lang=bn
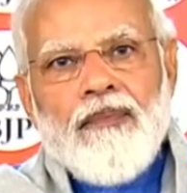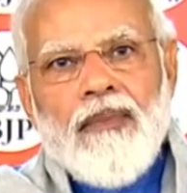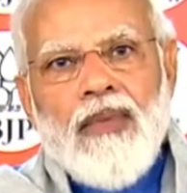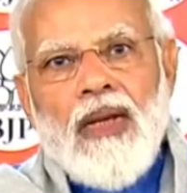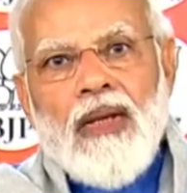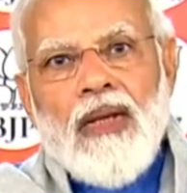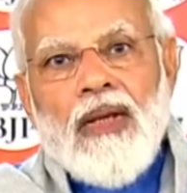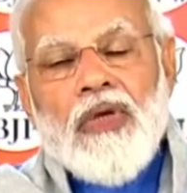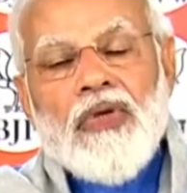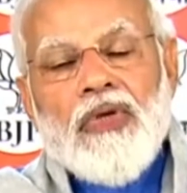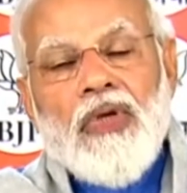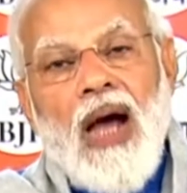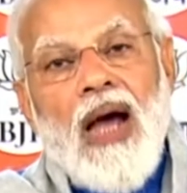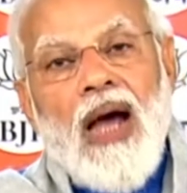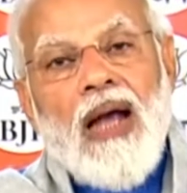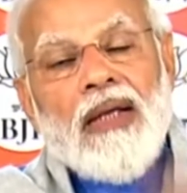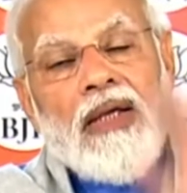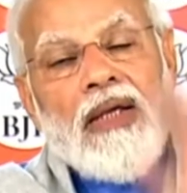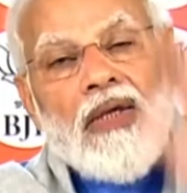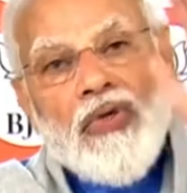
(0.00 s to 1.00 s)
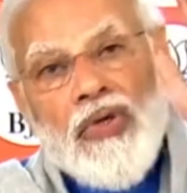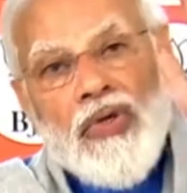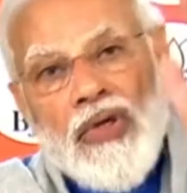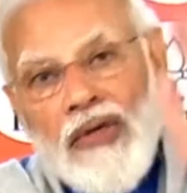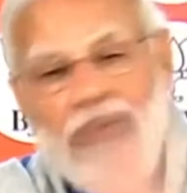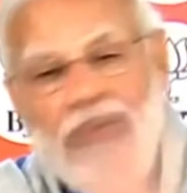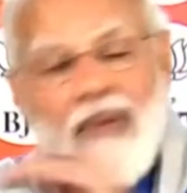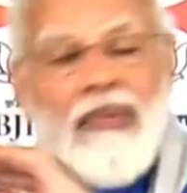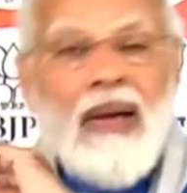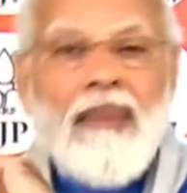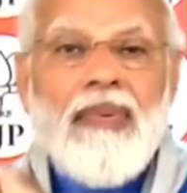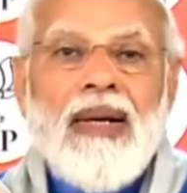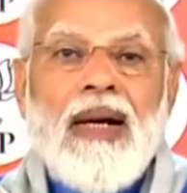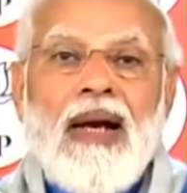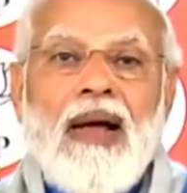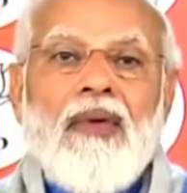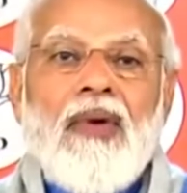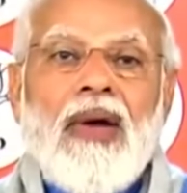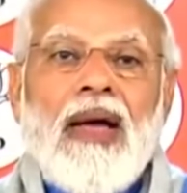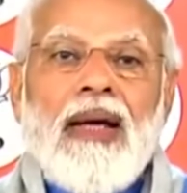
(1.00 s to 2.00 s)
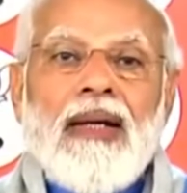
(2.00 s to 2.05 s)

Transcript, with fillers: কিষান কি জীবন বে বদলাও लाए